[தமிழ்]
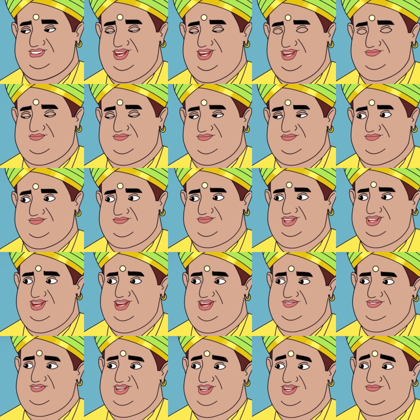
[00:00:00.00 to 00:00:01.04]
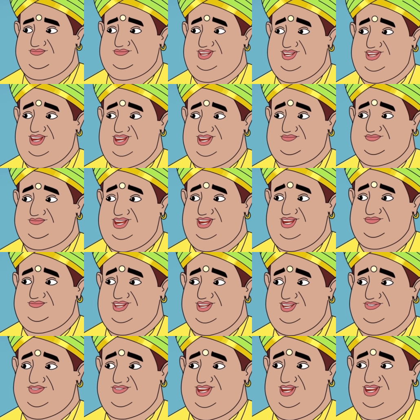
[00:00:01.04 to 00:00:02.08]
வைத்தியரே நீங்க சொன்னது எனக்கு
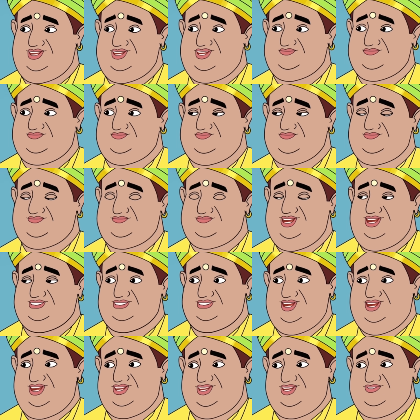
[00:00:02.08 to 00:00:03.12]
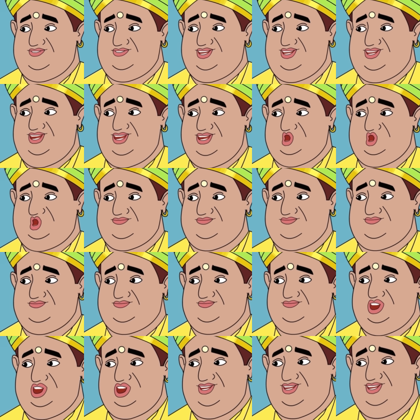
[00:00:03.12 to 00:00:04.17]
நல்லா புரிஞ்சு போச்சு ஆ அப்புறம் இந்தாங்க
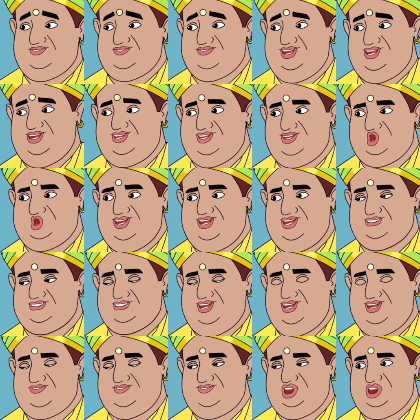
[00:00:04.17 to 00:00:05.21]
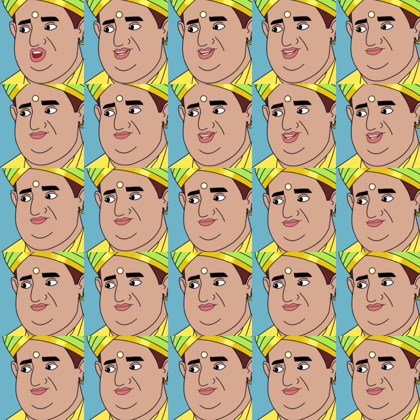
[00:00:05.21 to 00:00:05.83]
உங்க வைத்தியத்துக்காக நான்